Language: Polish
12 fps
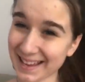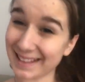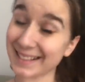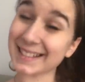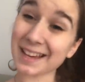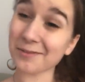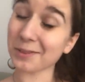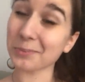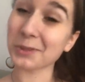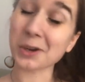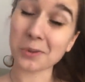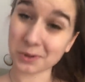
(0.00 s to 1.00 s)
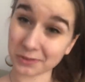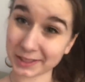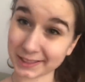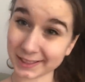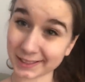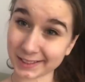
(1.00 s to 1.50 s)
Chciałam Wam tylko
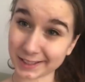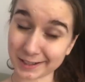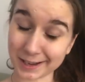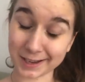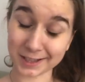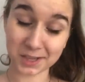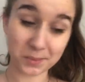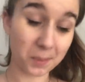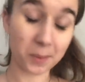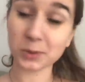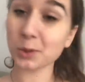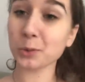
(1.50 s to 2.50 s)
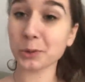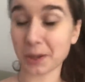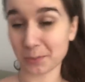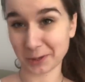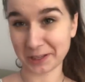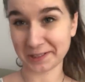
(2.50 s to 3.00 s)
powiedzieć, że nie mam absolutnie
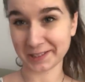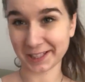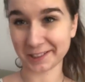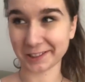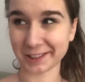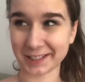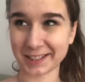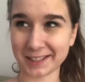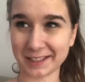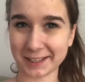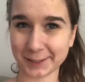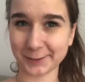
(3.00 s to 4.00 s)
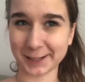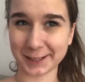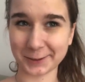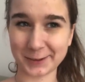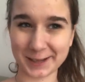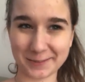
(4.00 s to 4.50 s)
pojęcia, czy ta scena z
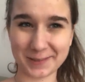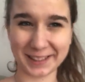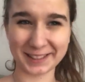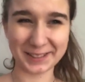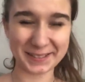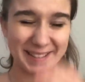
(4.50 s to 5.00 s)
wylaną herbatą